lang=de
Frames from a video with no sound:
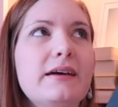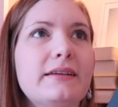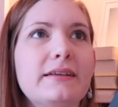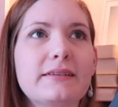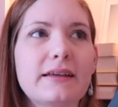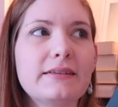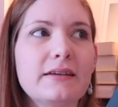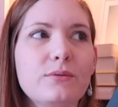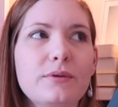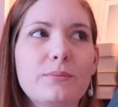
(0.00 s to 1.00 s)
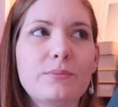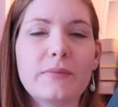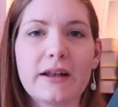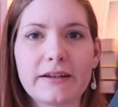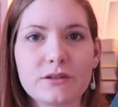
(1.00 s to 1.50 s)
Da das Ganze ja über eine
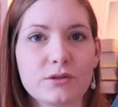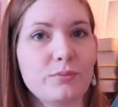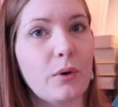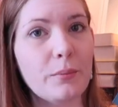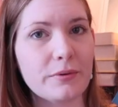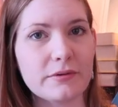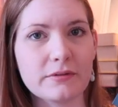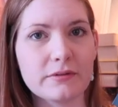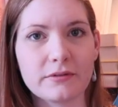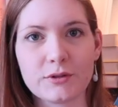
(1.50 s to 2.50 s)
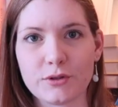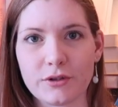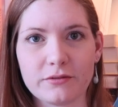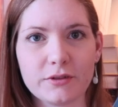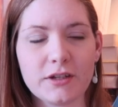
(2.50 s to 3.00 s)
elektrische Pumpe
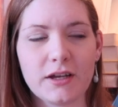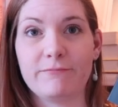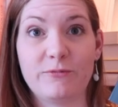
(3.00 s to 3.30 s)
gesteuert wird,